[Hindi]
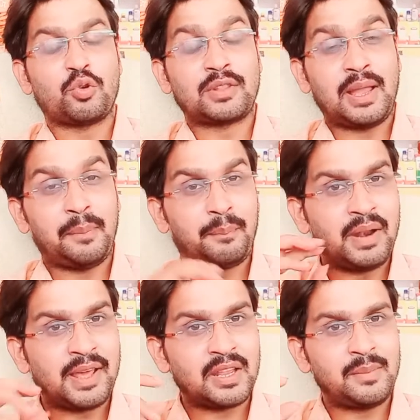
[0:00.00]
होता है
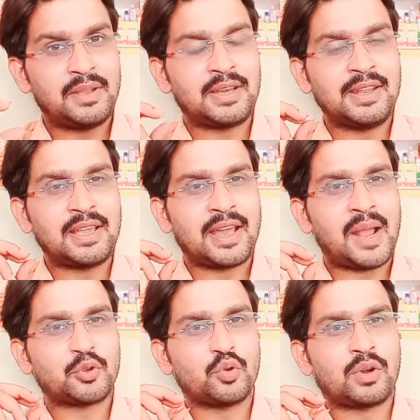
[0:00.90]
ब्लर इमेज यानी कि अगर
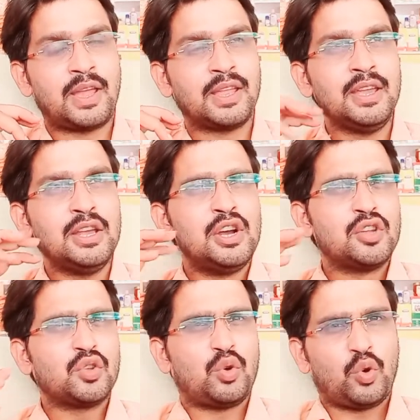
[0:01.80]
आप इसको खाएंगे
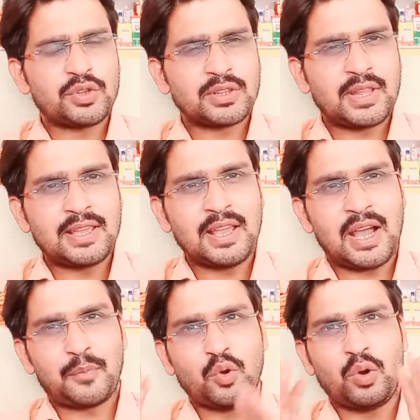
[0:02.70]
तो हो सकता है कि
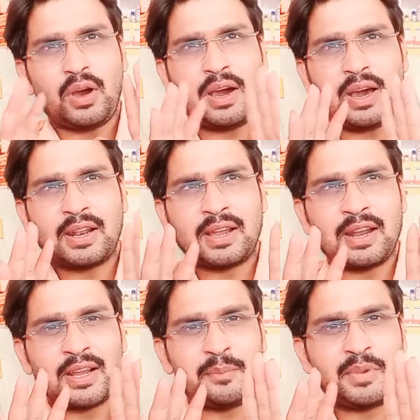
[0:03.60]
आपको हल्का
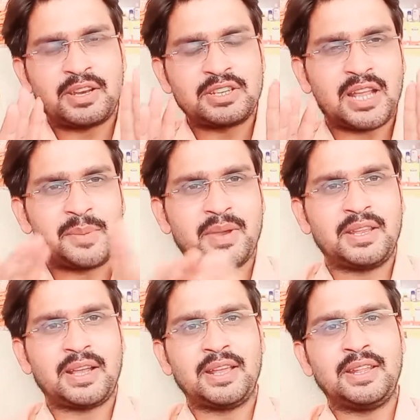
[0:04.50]
हल्का ब्लरिश टाइप का
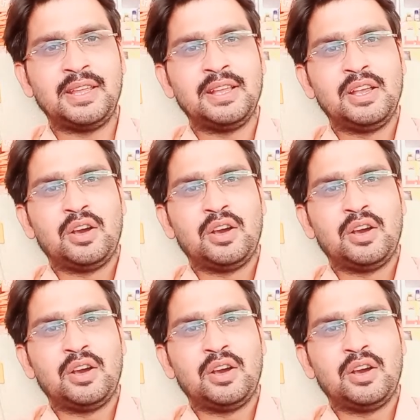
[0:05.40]
दिखाई दे